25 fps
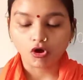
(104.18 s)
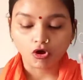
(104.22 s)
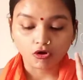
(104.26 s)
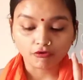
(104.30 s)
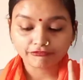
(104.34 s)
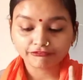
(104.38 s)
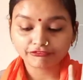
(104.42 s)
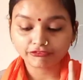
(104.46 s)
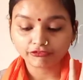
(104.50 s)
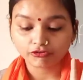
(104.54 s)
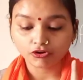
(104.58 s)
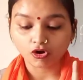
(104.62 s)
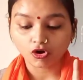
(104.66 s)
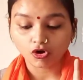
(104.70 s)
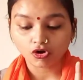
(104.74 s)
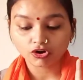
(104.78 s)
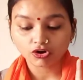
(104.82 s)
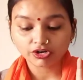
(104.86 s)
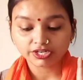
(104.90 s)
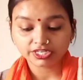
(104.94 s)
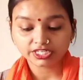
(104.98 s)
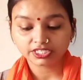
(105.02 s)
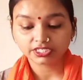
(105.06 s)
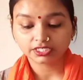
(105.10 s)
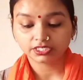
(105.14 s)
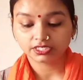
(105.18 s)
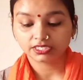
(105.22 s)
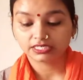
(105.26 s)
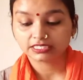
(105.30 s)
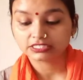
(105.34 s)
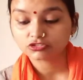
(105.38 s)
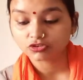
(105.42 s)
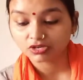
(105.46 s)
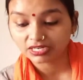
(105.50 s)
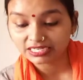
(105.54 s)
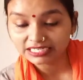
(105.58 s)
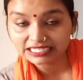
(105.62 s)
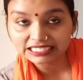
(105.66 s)
of rod
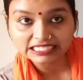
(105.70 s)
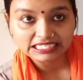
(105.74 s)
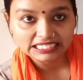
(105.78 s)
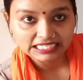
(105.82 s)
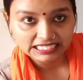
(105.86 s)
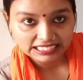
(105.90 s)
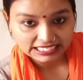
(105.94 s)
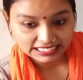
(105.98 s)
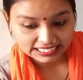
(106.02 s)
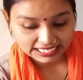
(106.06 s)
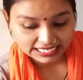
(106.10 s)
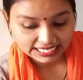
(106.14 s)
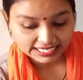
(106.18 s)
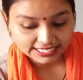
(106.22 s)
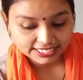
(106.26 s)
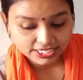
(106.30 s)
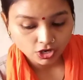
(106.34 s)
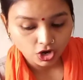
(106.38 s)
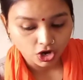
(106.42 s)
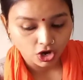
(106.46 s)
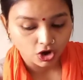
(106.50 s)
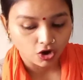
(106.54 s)
sorry red